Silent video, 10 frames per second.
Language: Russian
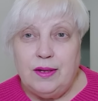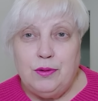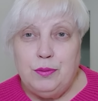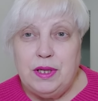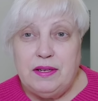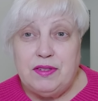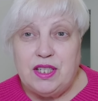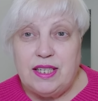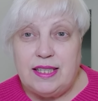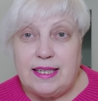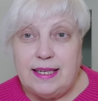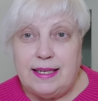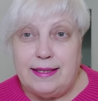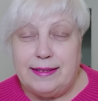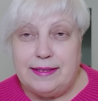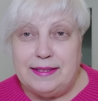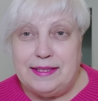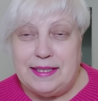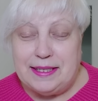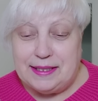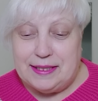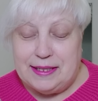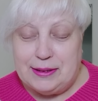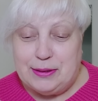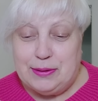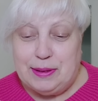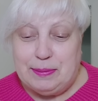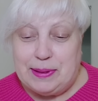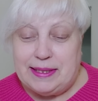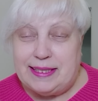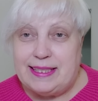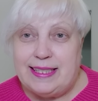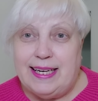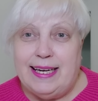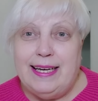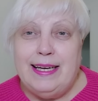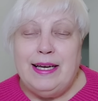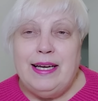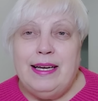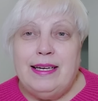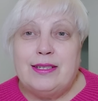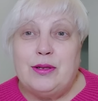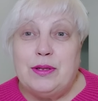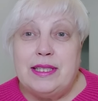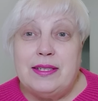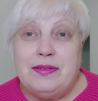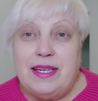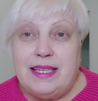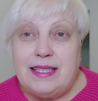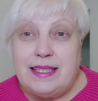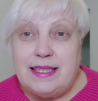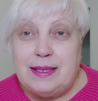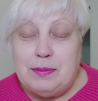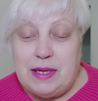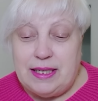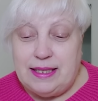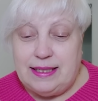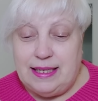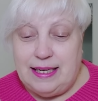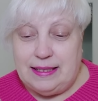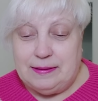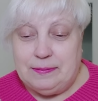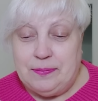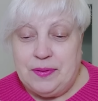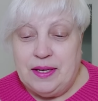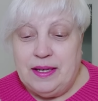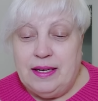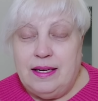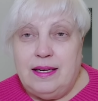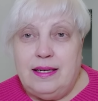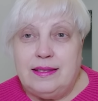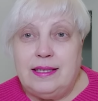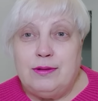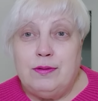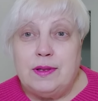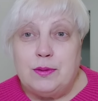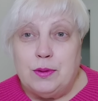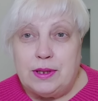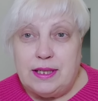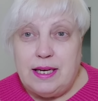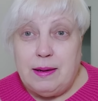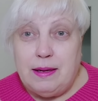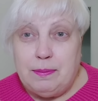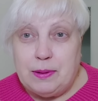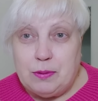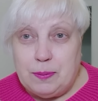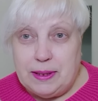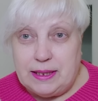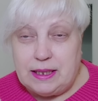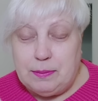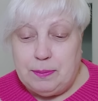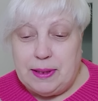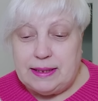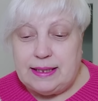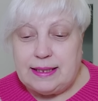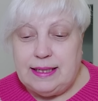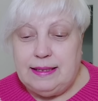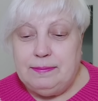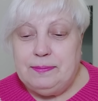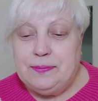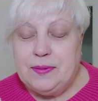У меня вчера такая интересная история произошла, что называется и смех, и грех. На Новый год я покупала шампанское –